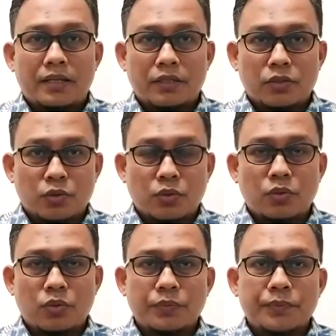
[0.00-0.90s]

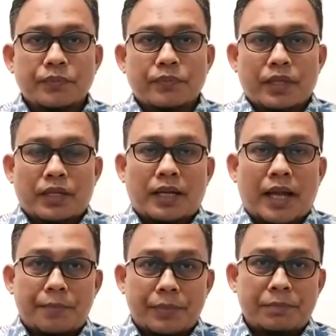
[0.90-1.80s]
tentu
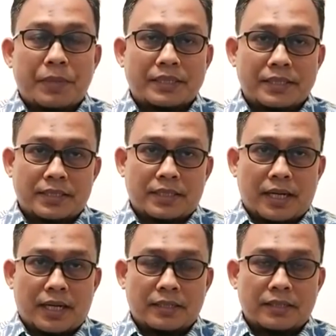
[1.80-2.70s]
kami
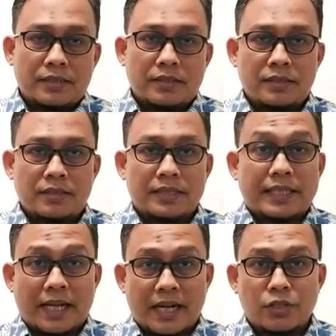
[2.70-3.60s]
pastikan
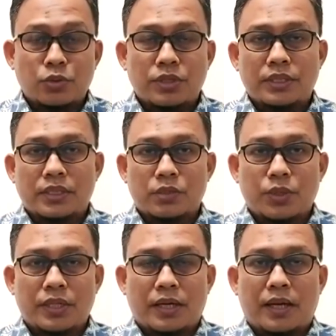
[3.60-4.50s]
ditindaklanjuti sesuai
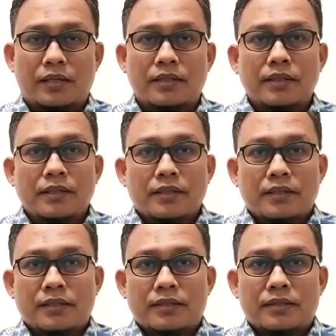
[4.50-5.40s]
dengan
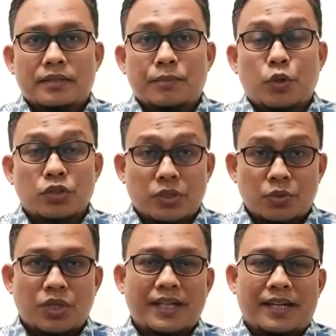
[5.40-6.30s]
eh,
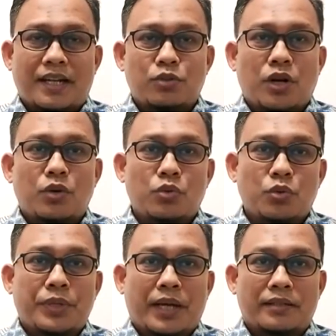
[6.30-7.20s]
prosedur dan aturan hukum
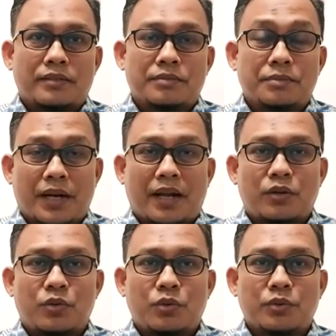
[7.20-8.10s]
yang
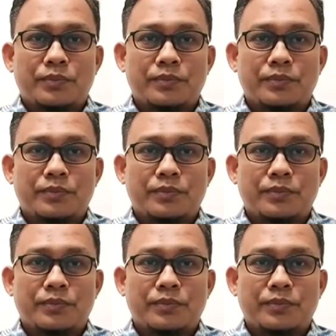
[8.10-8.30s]
berlaku